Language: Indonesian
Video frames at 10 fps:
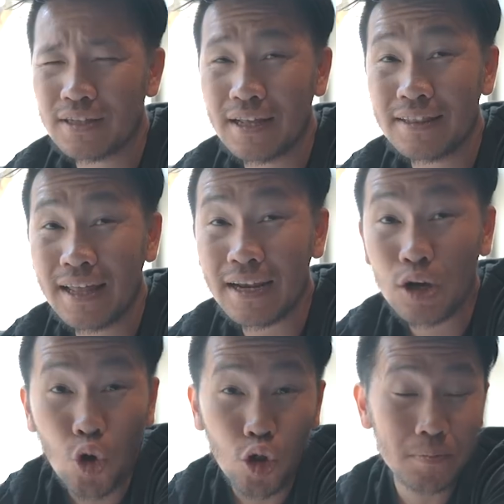Dan
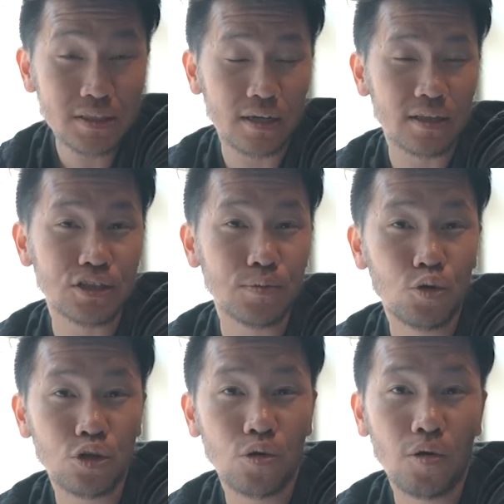dari goal besar
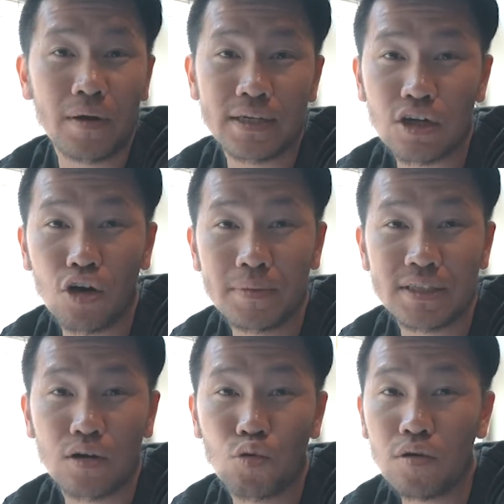tersebut, gue berasa kalau
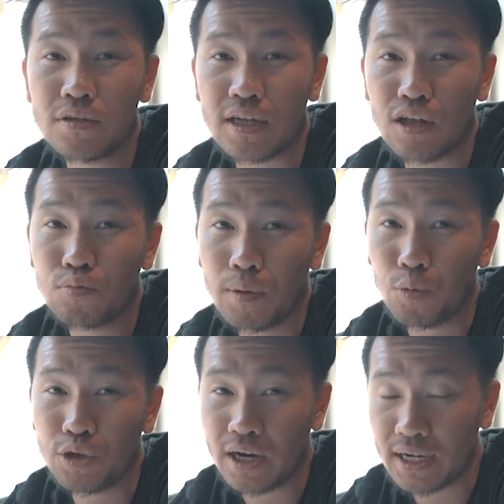misalnya gue terlalu
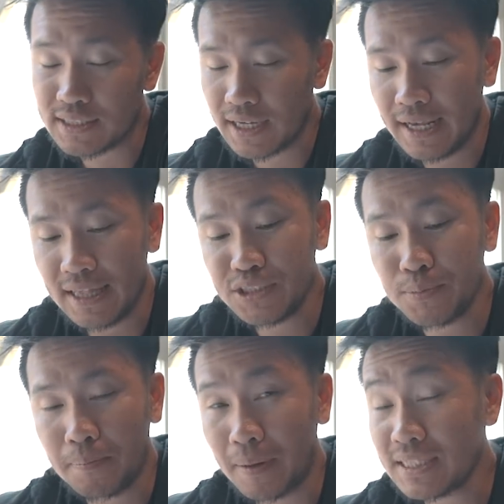mempunyai rasa
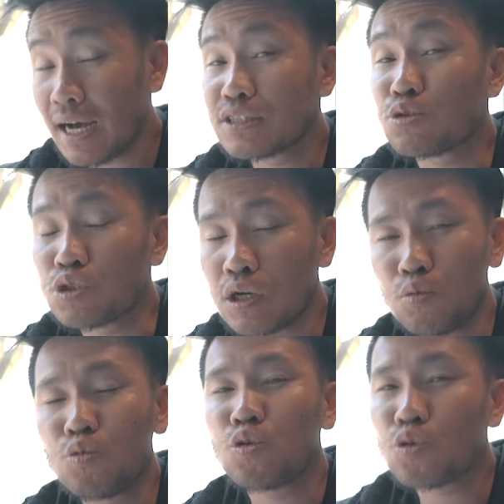idealisme, pasti akan susah
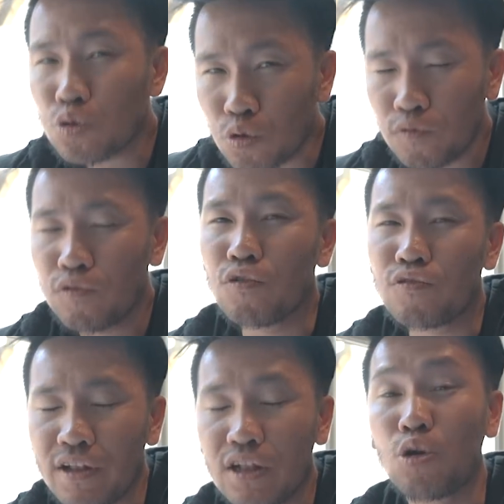untuk
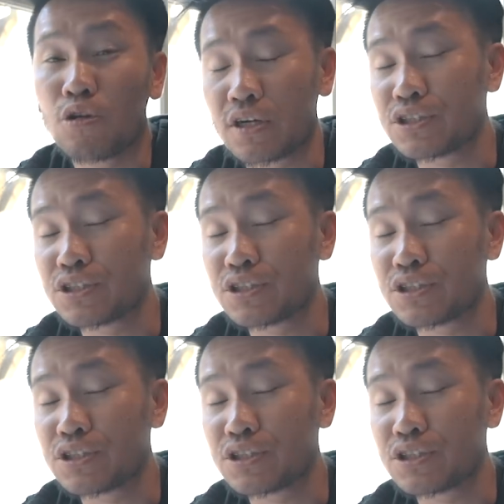fulfill goal